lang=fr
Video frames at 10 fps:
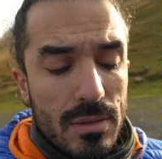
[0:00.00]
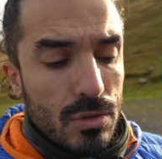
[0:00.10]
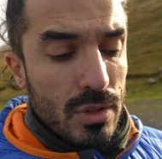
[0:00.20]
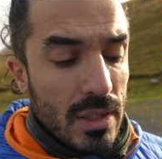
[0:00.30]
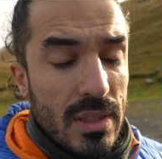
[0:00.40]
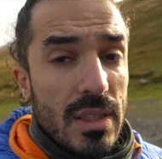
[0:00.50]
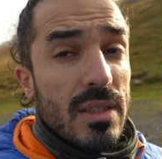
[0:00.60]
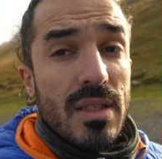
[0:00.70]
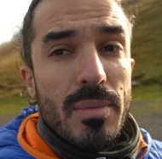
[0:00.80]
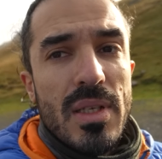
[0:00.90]
donc ici,
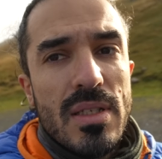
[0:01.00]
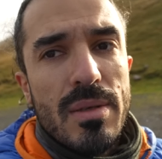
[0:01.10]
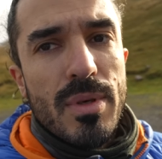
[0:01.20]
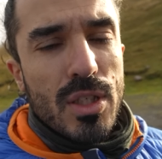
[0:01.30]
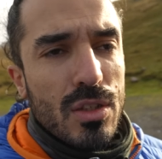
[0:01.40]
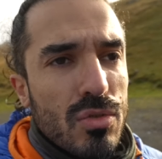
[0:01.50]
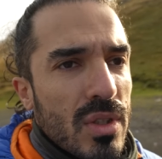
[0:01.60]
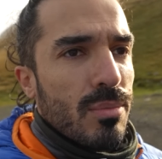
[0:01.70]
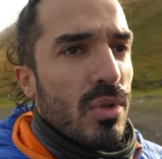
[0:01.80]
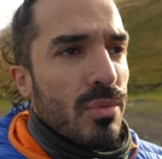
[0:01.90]
stabilisé, machin, tout
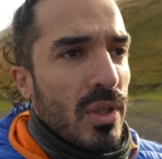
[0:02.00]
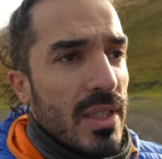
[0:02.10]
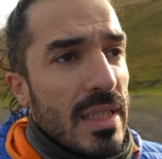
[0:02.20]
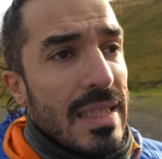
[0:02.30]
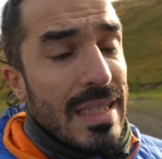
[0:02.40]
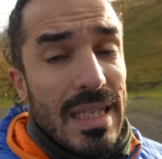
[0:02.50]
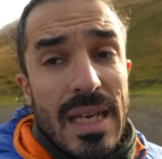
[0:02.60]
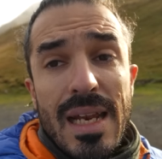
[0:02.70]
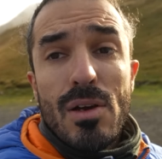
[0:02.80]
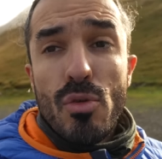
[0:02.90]
ça, poète poète,
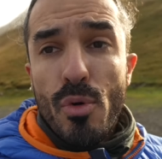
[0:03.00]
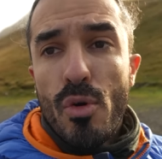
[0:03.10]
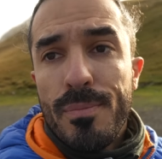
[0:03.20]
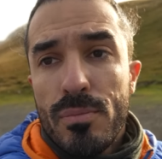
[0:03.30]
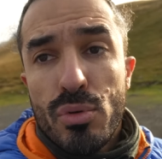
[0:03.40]
et la GoPro.